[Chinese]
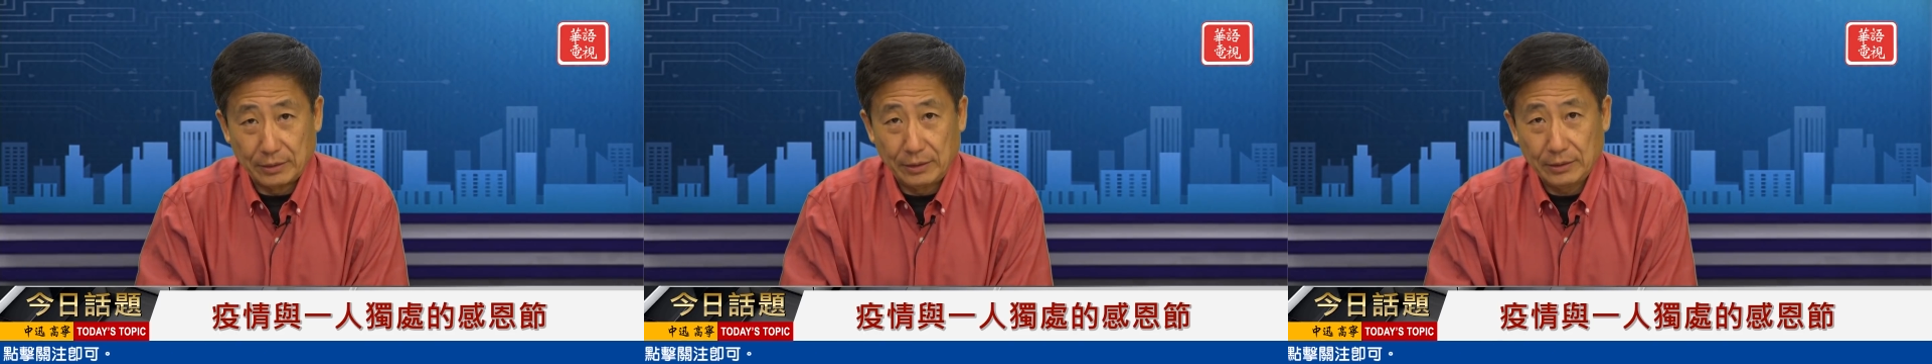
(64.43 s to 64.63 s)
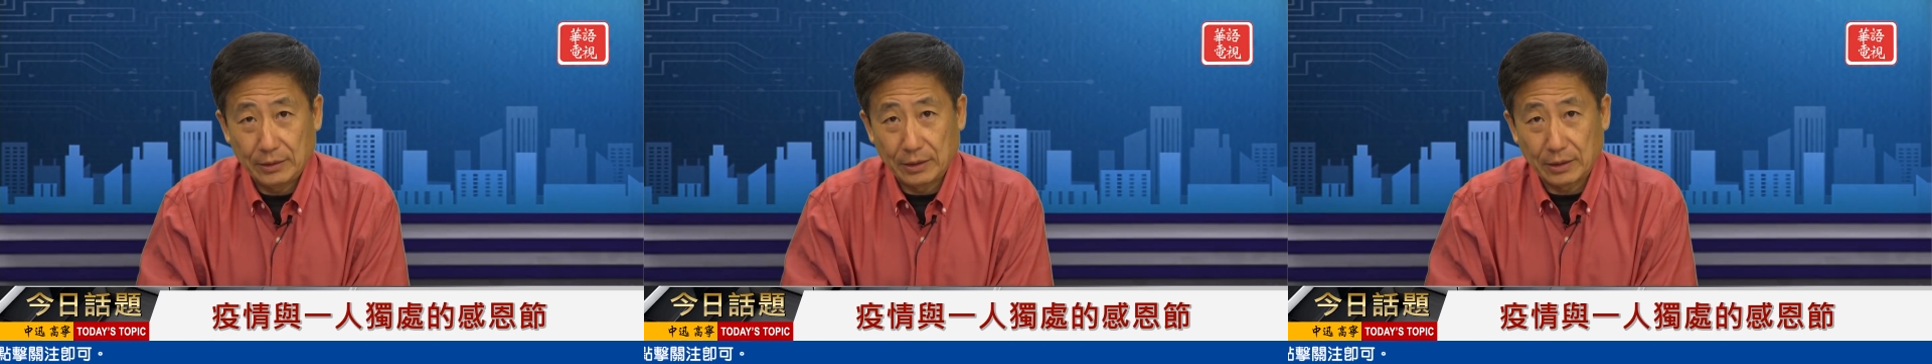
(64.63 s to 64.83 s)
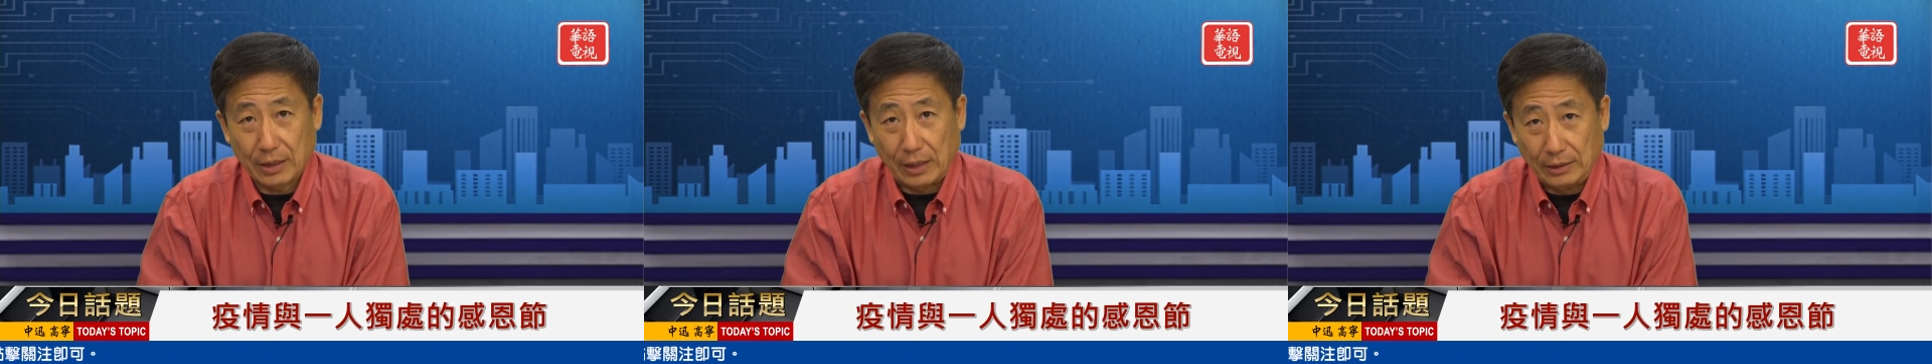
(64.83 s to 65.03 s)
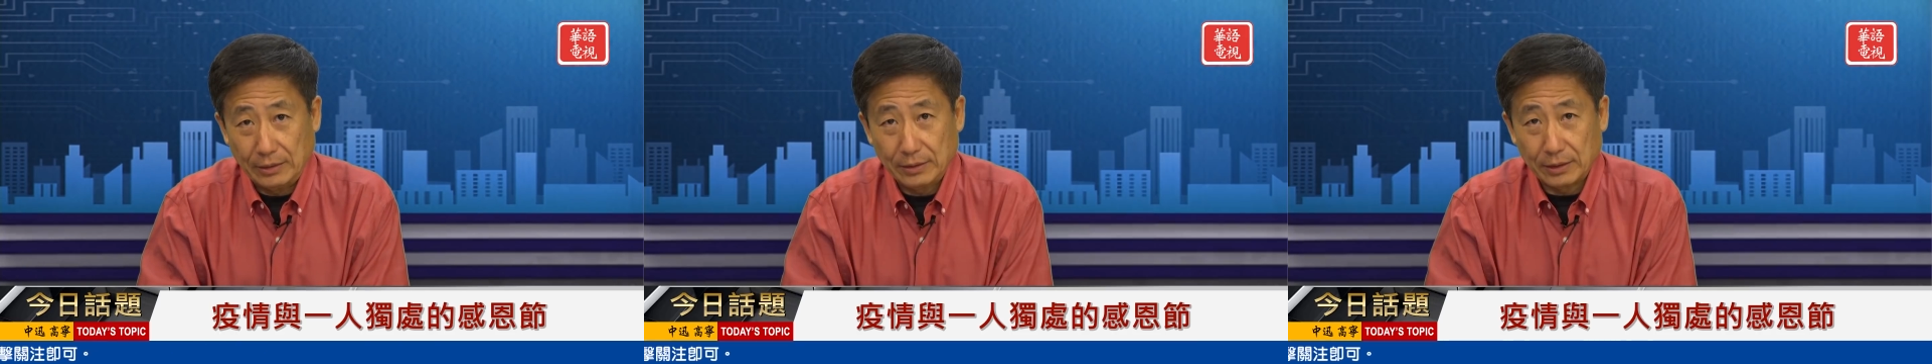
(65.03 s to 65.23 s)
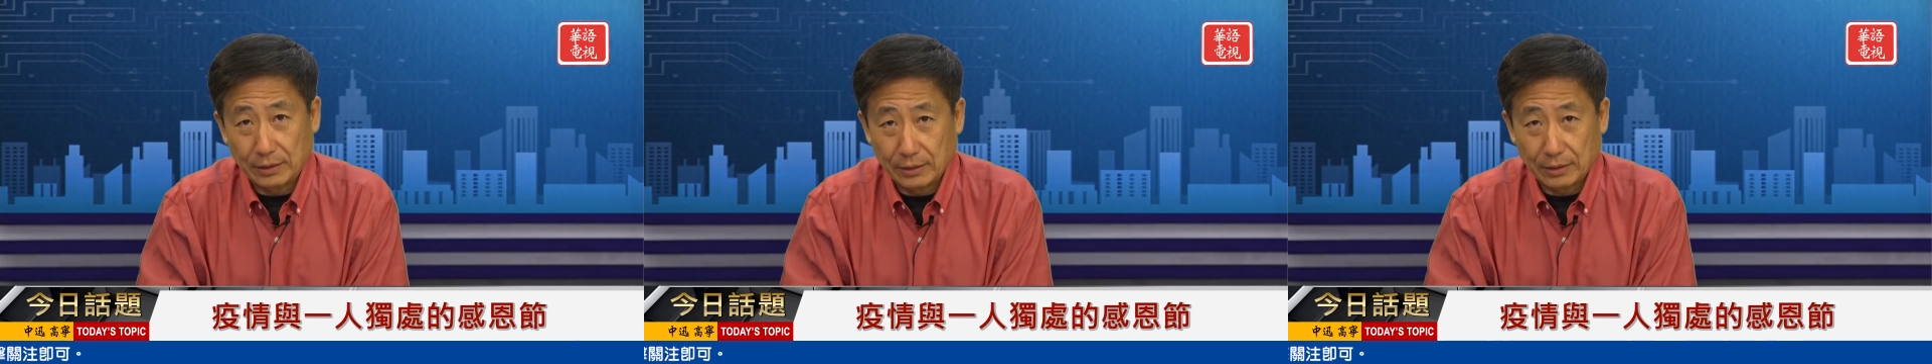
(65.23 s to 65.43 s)
而且感恩
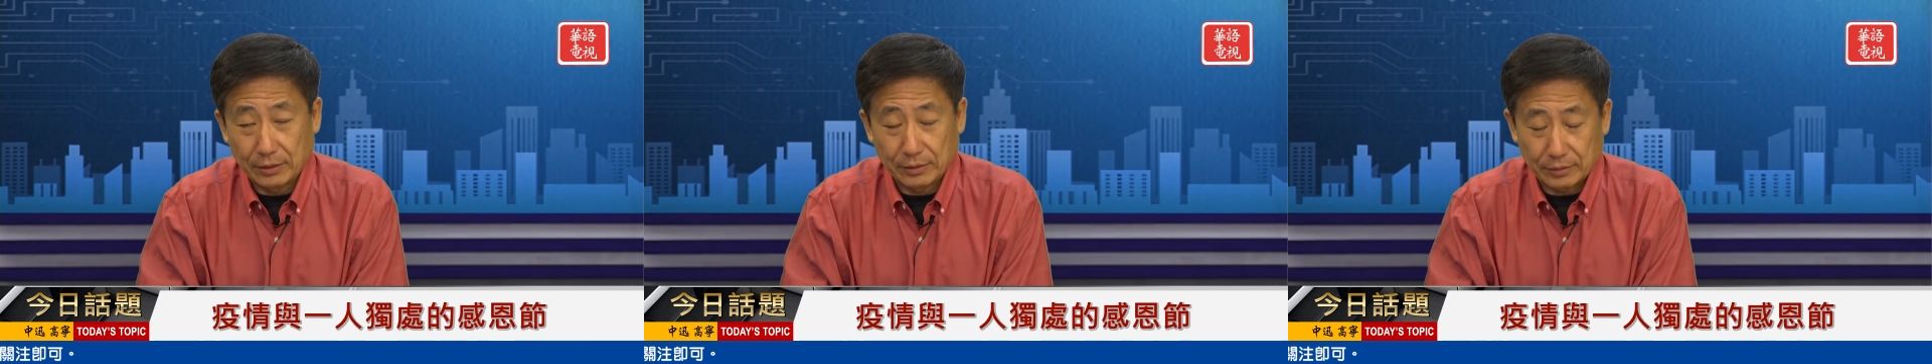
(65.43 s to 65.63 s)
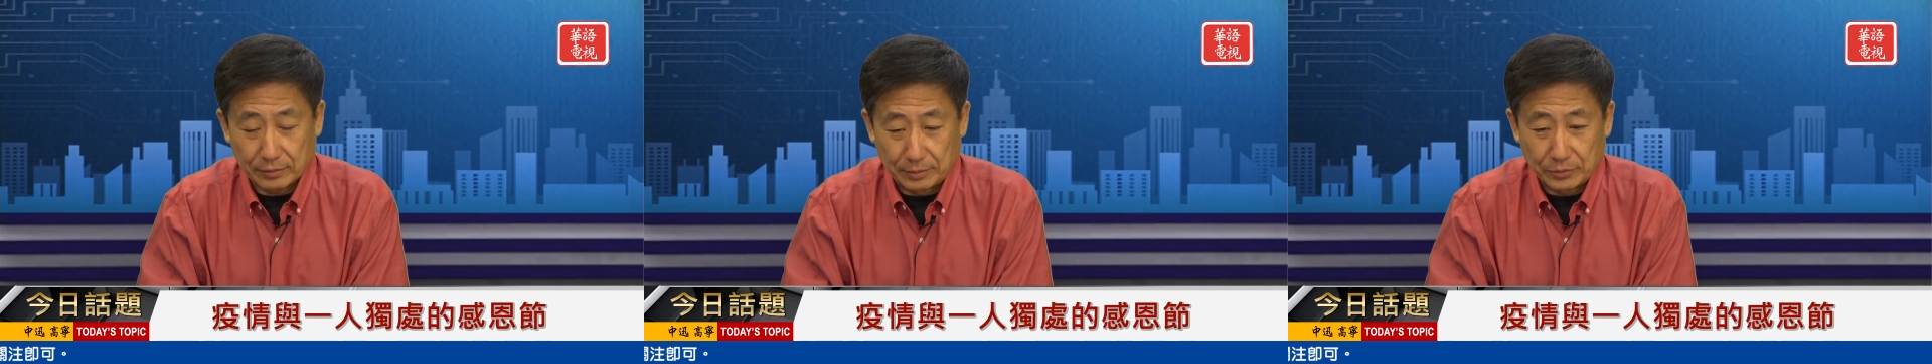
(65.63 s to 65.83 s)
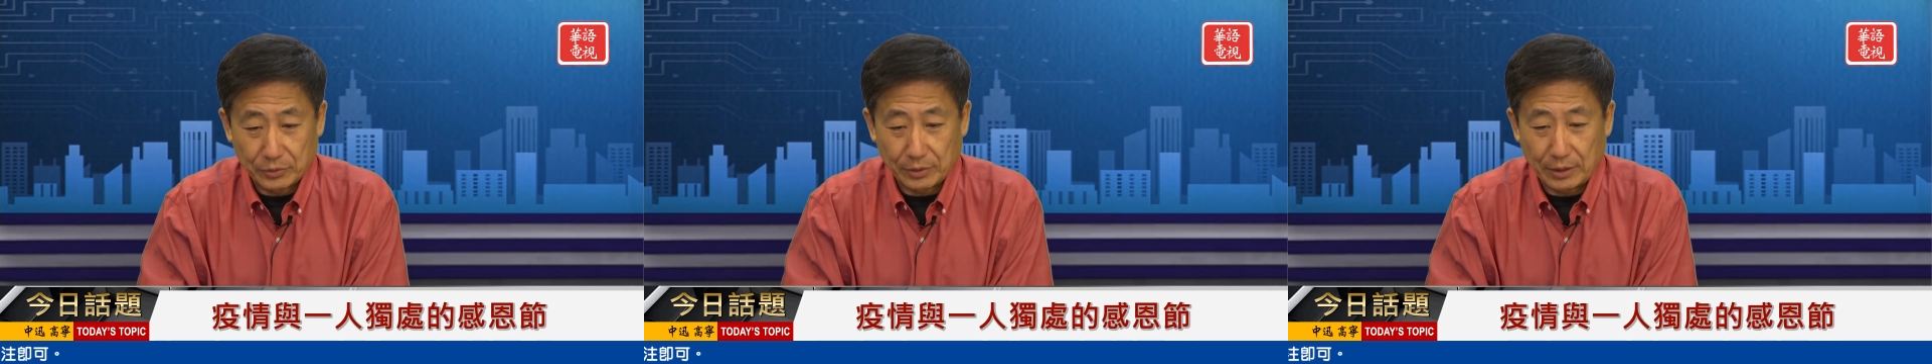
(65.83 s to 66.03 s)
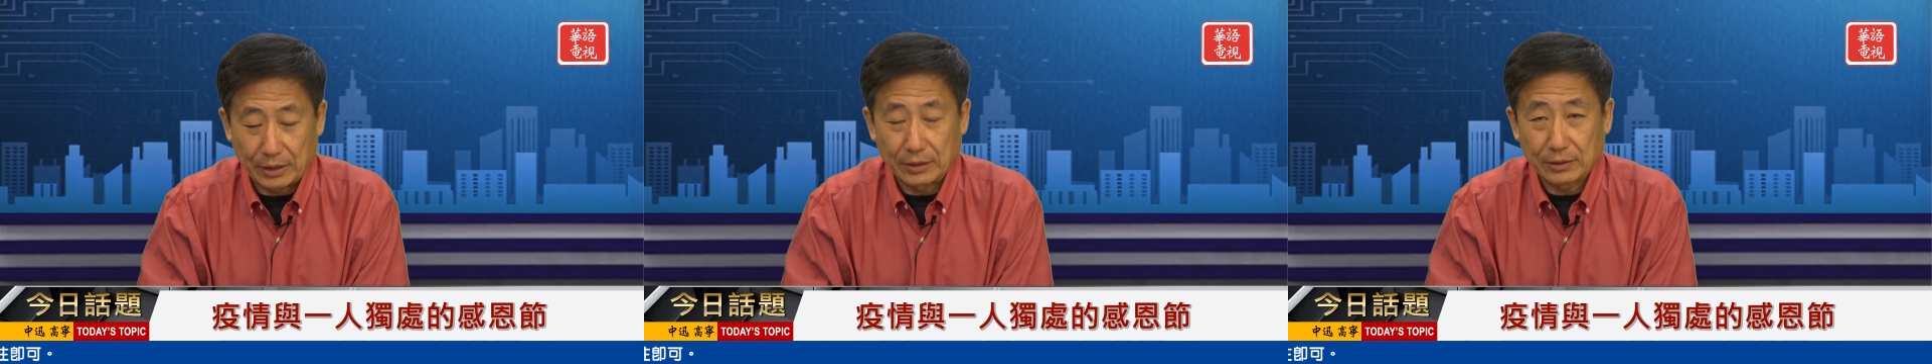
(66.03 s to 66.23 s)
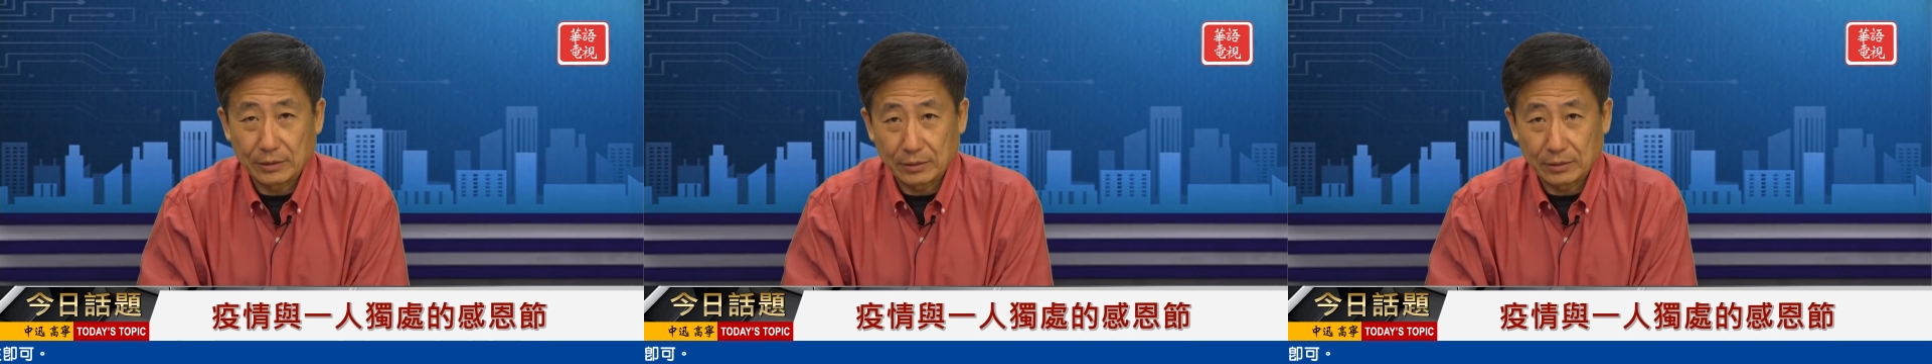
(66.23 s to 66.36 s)
节呢，我们说啊，